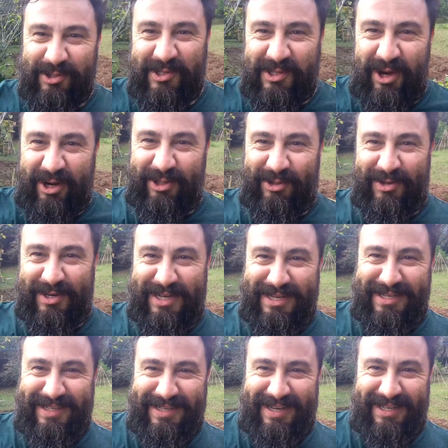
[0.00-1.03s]
da Horta
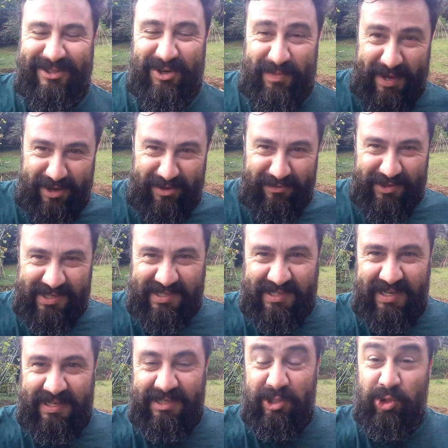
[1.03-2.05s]
Orgânica, tudo bem com
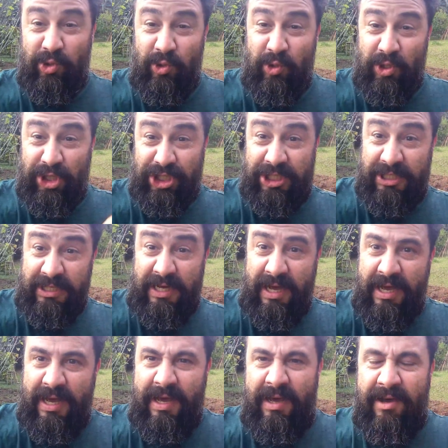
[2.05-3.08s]
vocês? Hoje
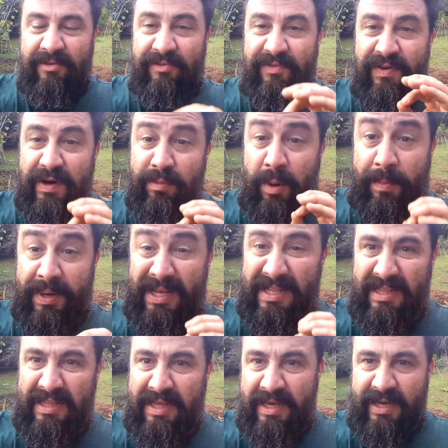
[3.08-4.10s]
vamos
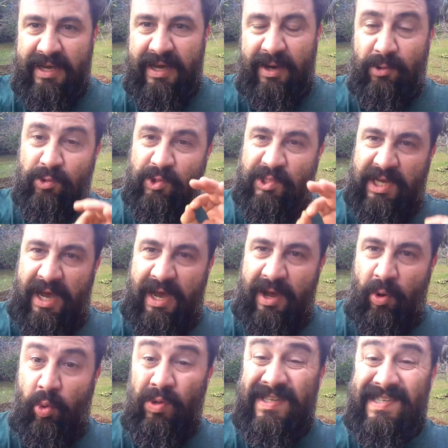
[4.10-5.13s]
aprender a usar
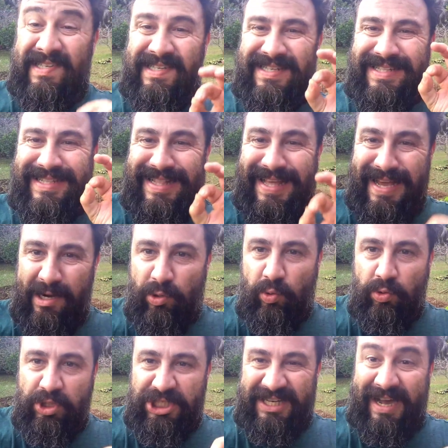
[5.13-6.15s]
o
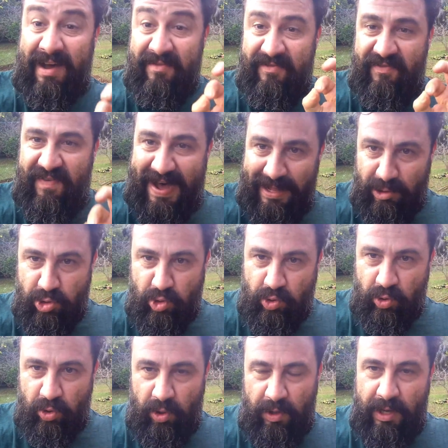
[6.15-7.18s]
esterco de
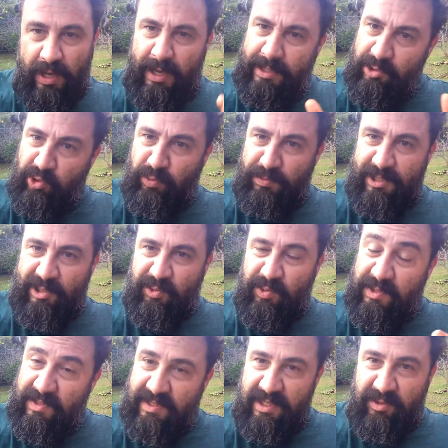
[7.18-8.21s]
cavalo. É isso mesmo,
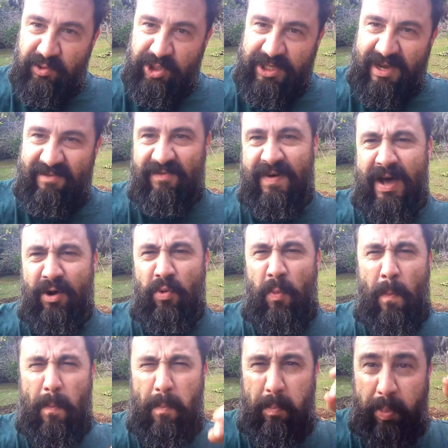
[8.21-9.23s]
esterco de cavalo,
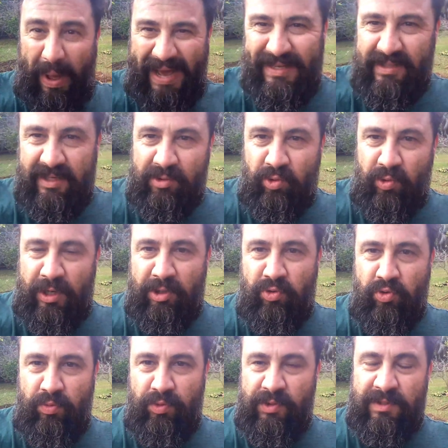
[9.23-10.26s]
um baita de um
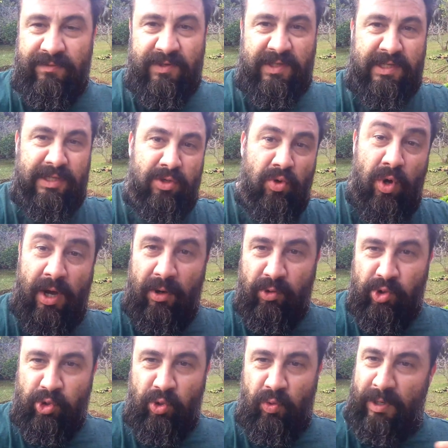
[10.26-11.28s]
adubo. Se você nunca
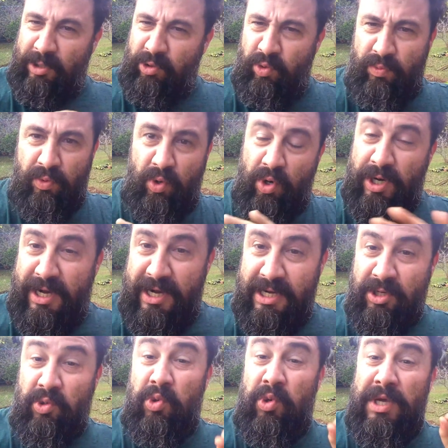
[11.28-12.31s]
usou um adubo
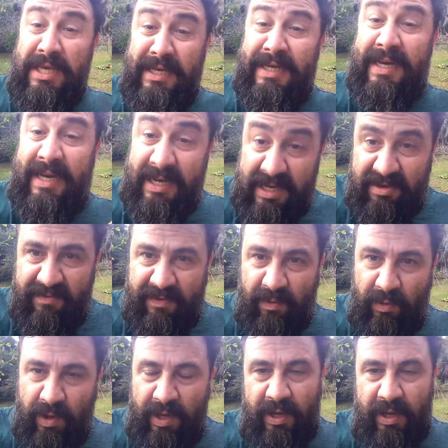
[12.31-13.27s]
orgânico incrível,